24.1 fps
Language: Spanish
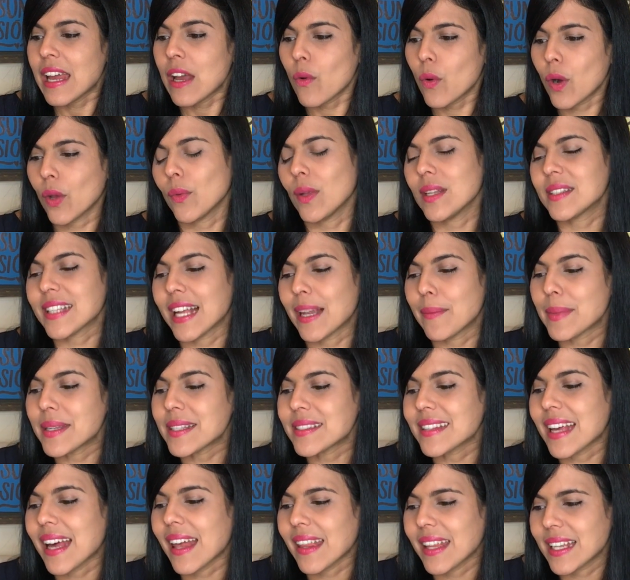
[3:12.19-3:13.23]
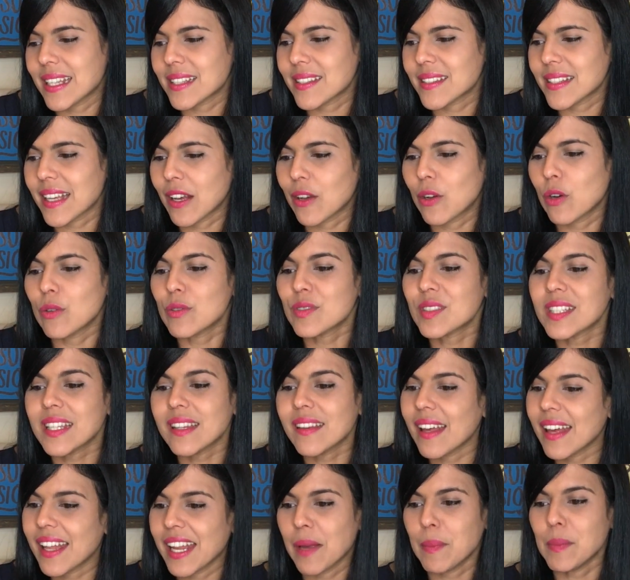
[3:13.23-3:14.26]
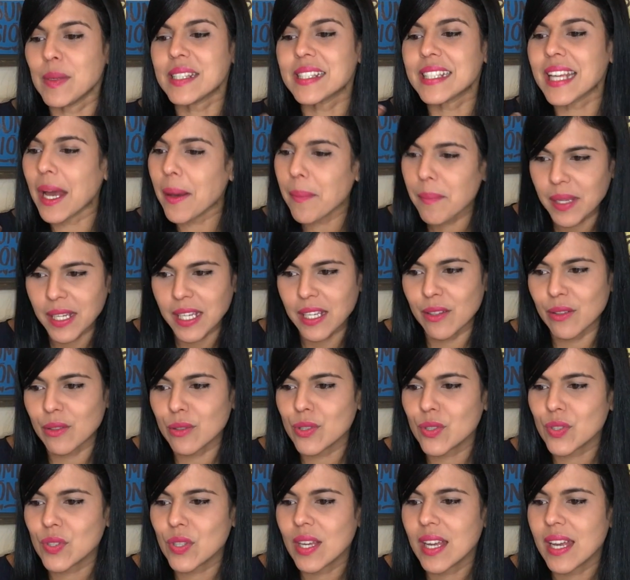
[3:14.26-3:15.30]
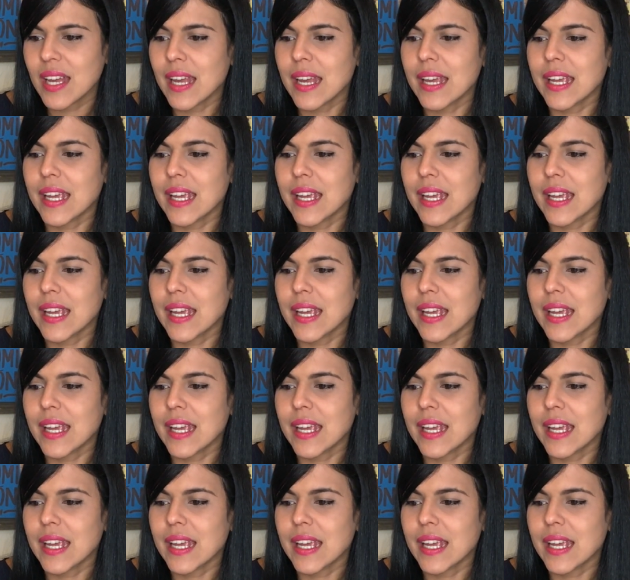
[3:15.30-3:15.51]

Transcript: cuando el salmista dice, consideré mis caminos